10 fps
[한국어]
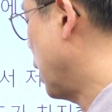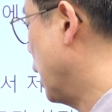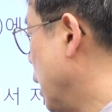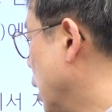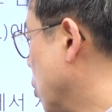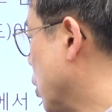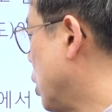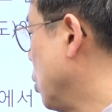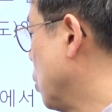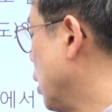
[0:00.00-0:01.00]
I라고
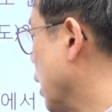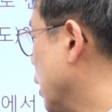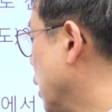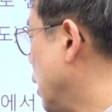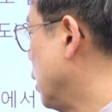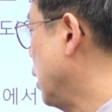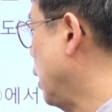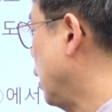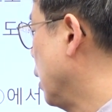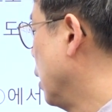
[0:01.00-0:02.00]
기호를 나타낼
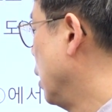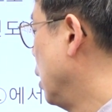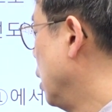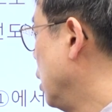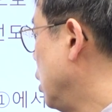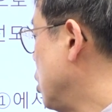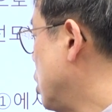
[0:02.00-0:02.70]
때 이